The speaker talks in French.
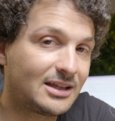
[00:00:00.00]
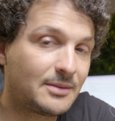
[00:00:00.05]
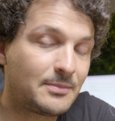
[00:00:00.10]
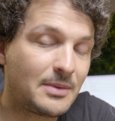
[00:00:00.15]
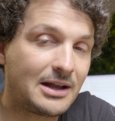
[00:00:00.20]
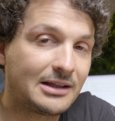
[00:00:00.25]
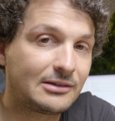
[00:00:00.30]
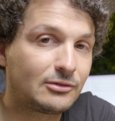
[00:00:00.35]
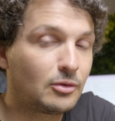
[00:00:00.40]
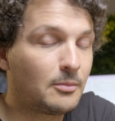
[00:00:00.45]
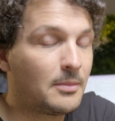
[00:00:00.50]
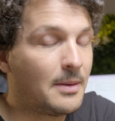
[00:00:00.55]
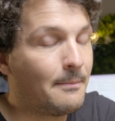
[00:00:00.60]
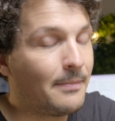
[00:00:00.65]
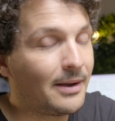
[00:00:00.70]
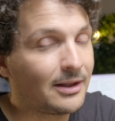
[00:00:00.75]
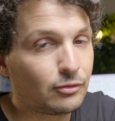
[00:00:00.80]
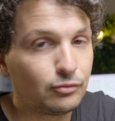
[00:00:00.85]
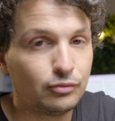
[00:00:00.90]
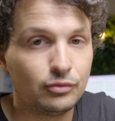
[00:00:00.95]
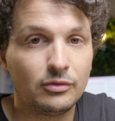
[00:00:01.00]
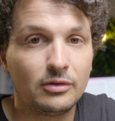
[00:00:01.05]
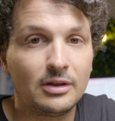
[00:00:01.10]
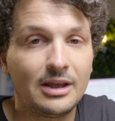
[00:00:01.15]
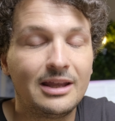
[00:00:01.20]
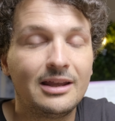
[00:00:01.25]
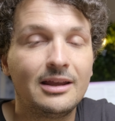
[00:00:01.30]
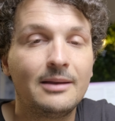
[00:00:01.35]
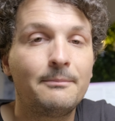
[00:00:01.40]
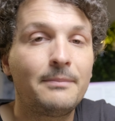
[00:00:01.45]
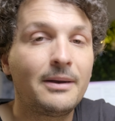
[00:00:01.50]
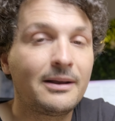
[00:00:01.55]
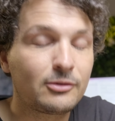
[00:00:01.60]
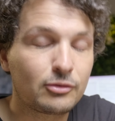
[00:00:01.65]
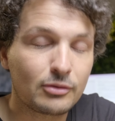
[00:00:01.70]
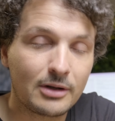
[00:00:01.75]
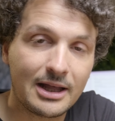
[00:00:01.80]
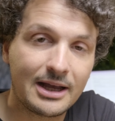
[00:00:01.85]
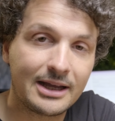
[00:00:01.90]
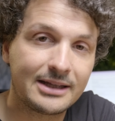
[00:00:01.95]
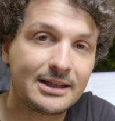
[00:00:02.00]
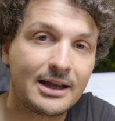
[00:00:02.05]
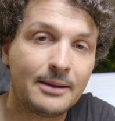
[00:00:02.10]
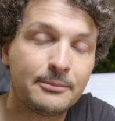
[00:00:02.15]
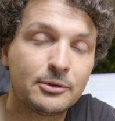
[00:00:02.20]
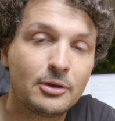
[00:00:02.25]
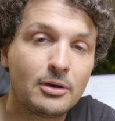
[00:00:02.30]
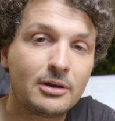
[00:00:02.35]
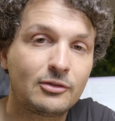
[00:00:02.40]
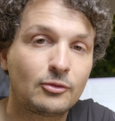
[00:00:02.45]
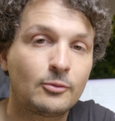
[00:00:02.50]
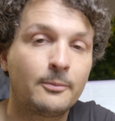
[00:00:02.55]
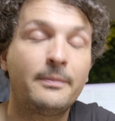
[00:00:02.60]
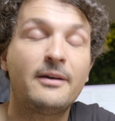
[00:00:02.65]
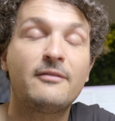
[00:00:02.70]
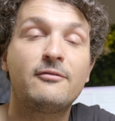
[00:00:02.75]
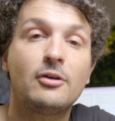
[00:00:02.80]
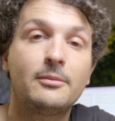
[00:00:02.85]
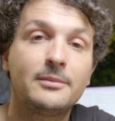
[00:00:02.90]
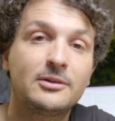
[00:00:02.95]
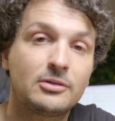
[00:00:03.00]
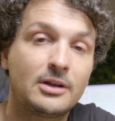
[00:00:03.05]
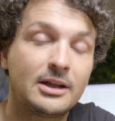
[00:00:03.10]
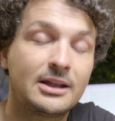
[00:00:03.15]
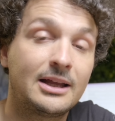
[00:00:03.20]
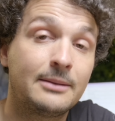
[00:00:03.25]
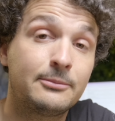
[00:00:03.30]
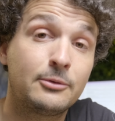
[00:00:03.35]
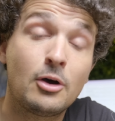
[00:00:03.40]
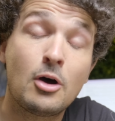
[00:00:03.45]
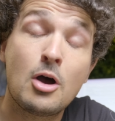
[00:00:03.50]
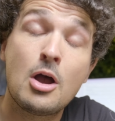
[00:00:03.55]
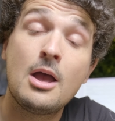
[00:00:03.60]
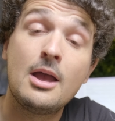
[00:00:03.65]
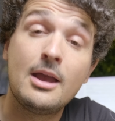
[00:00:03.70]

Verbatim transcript: réparations, mais pas toutes. Et pas sur la Red Raptor, ils sont pas formés sur la Red Raptor.